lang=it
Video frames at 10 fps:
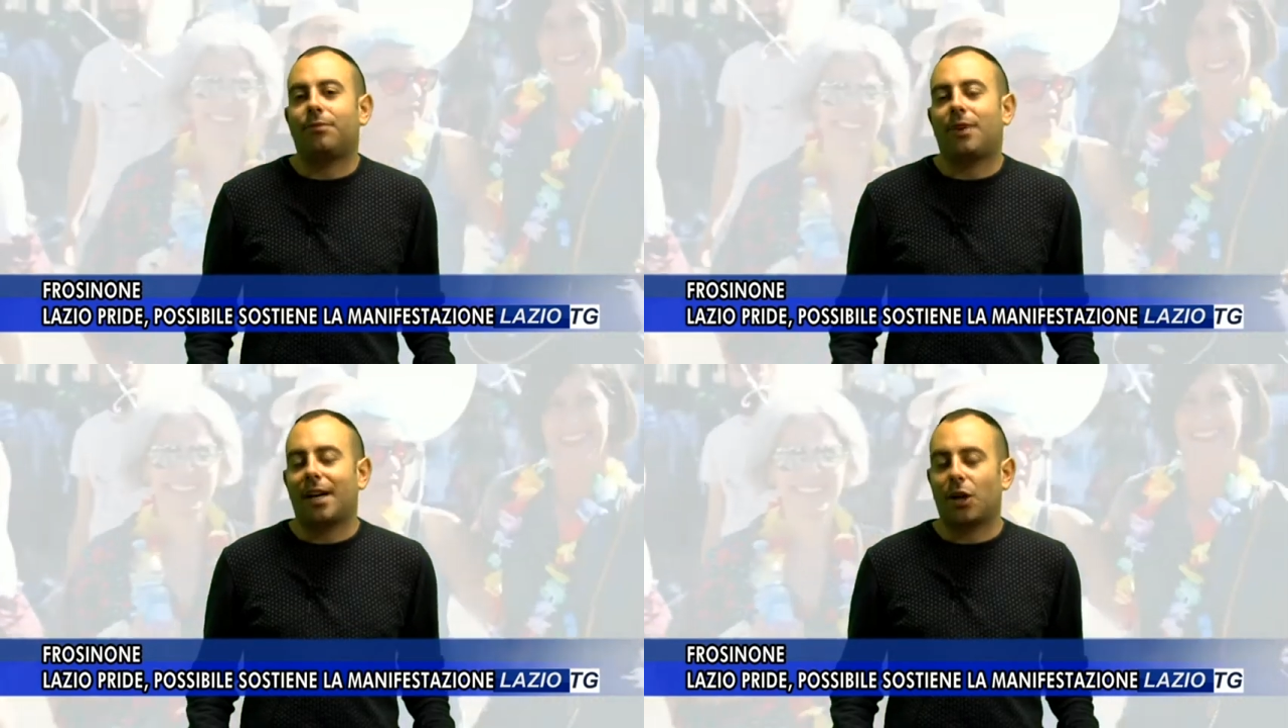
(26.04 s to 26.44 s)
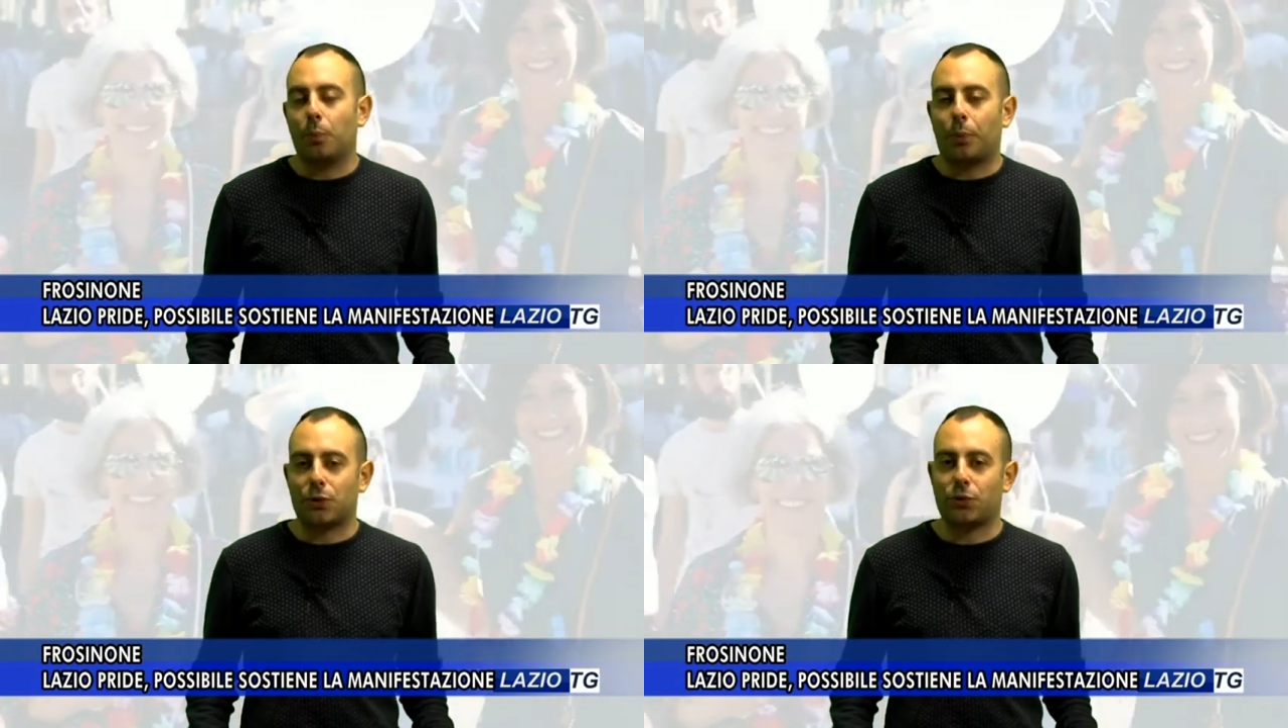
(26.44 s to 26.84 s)
fa
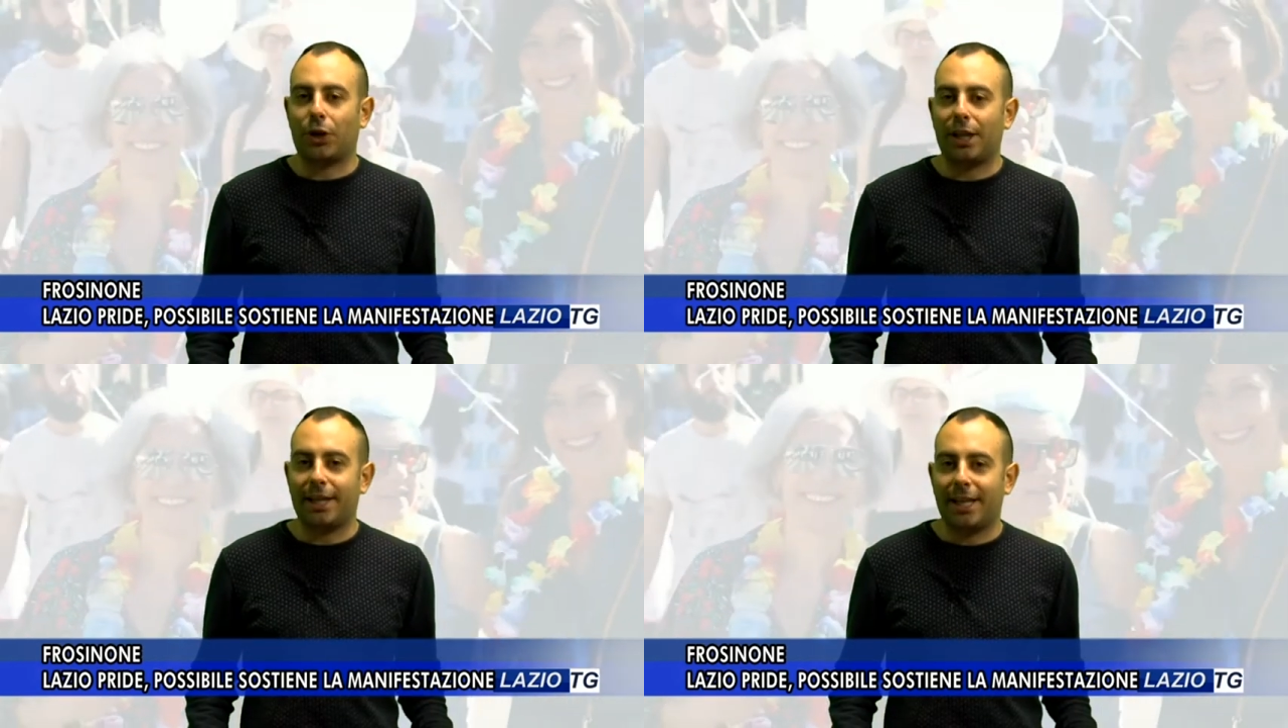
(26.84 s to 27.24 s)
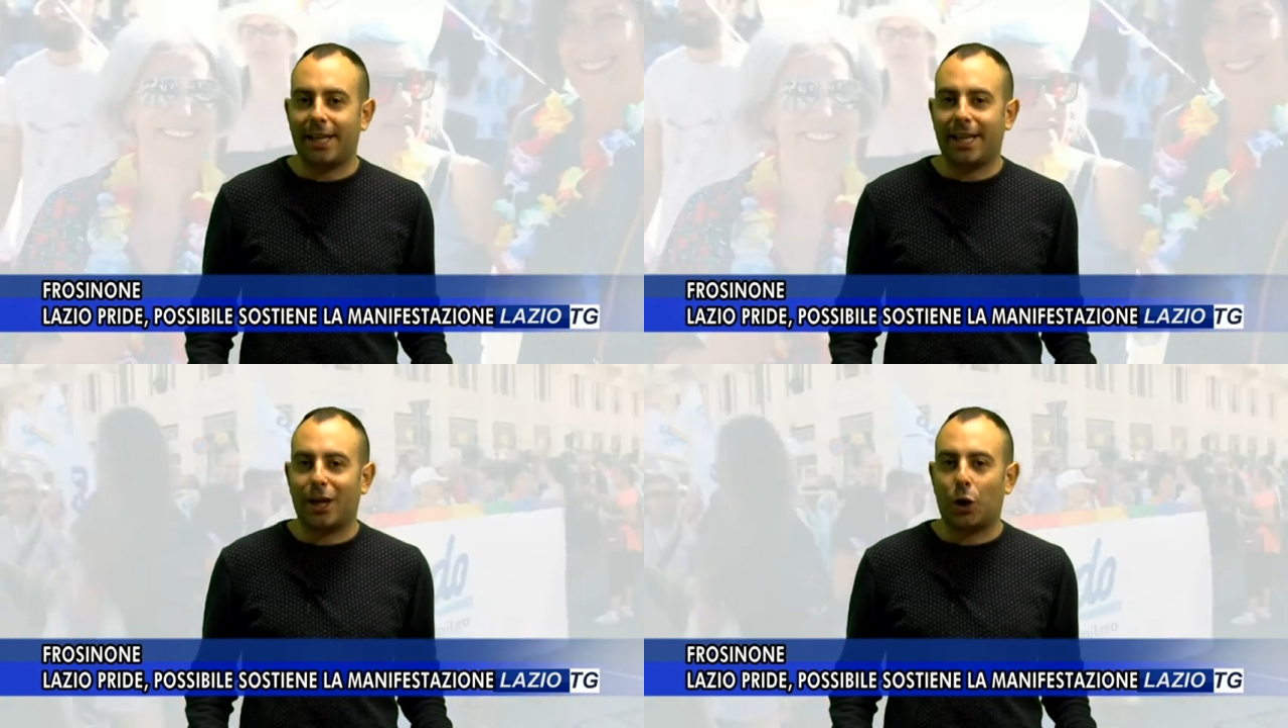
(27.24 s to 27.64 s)
anche un po'
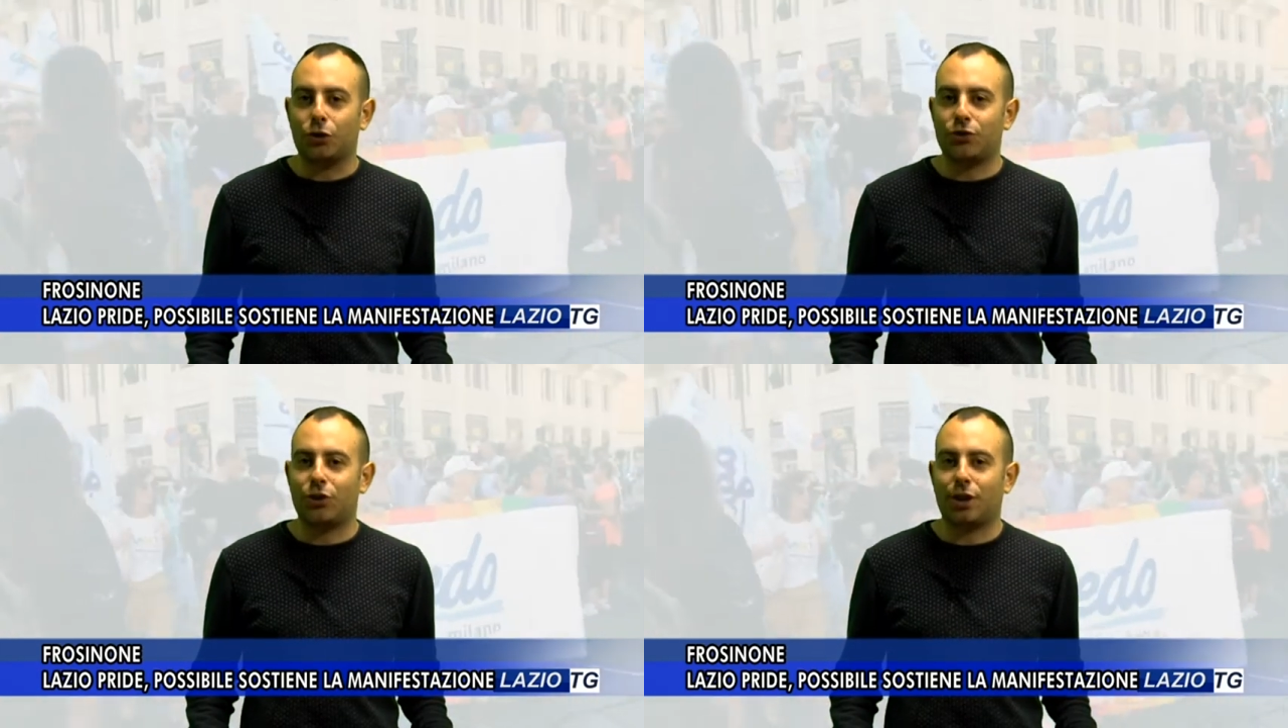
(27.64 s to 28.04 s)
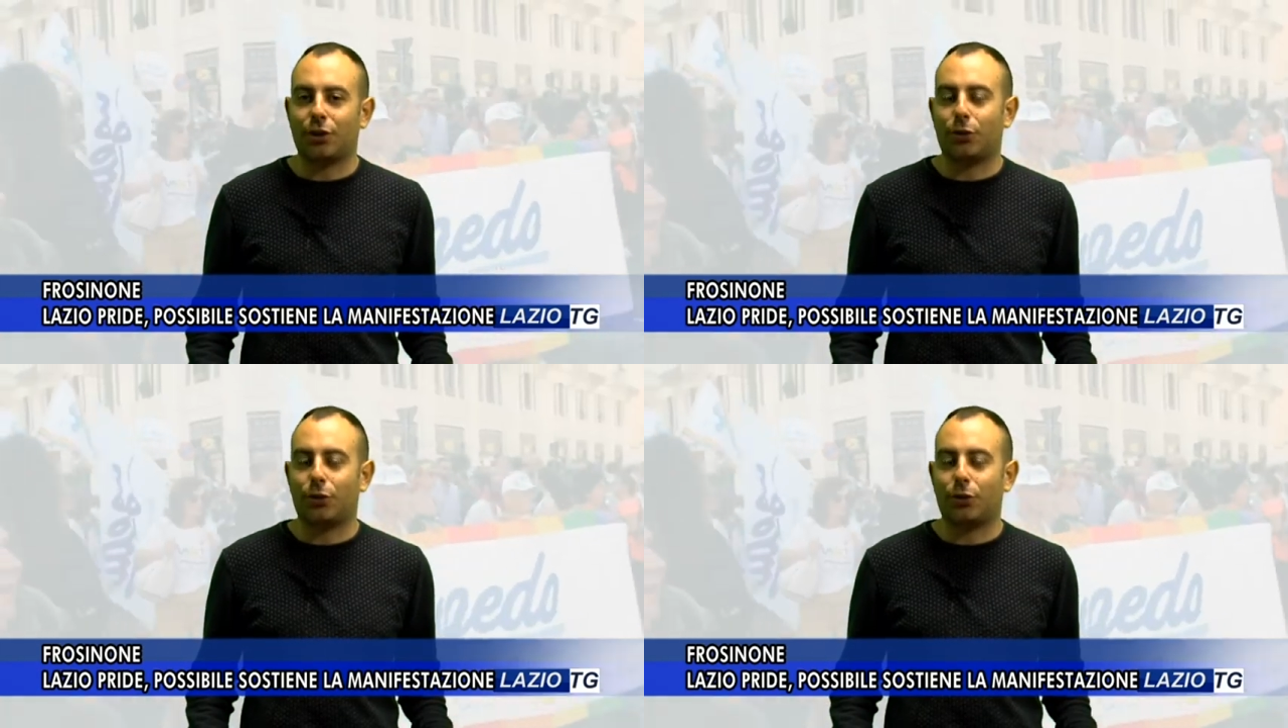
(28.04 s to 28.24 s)
sorridere che oggi,